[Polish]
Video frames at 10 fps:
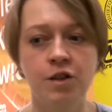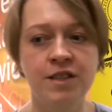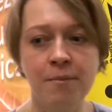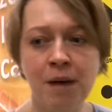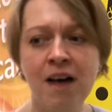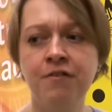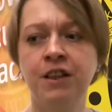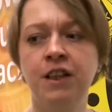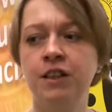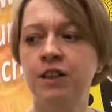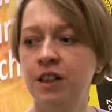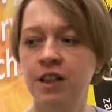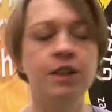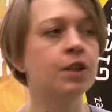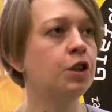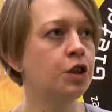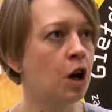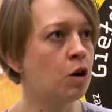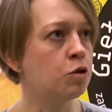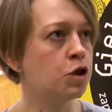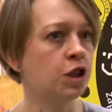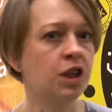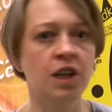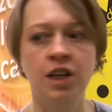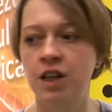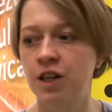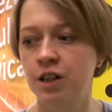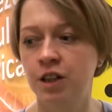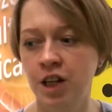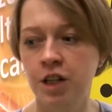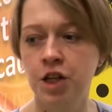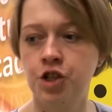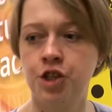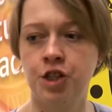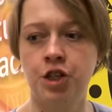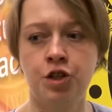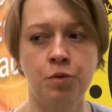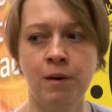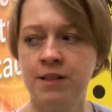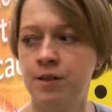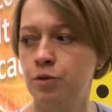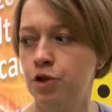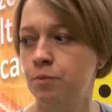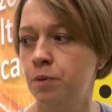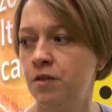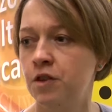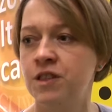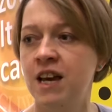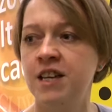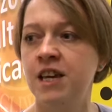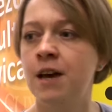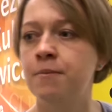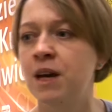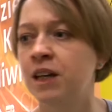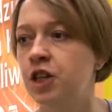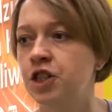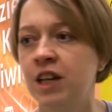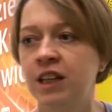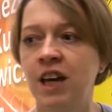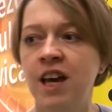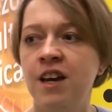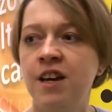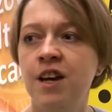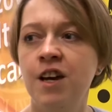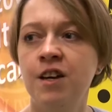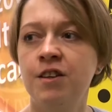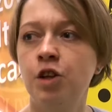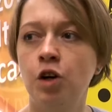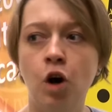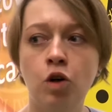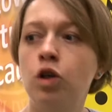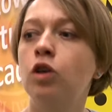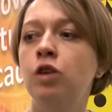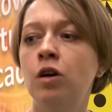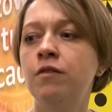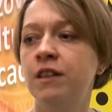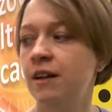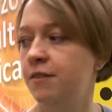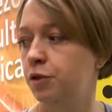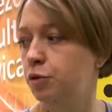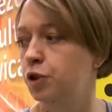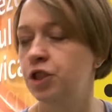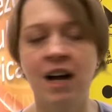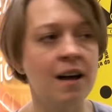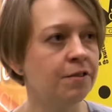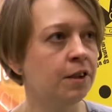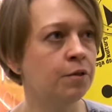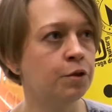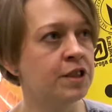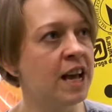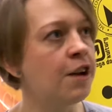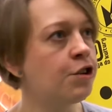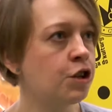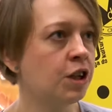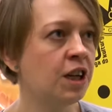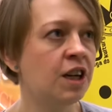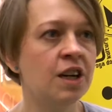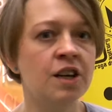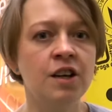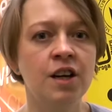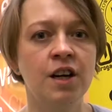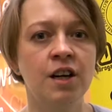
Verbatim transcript: Zabawki, gry, książki. Gry też się cieszą bardzo dużym powodzeniem. Jakieś takie ogrodowe nawet huśtawki, wózeczki. E,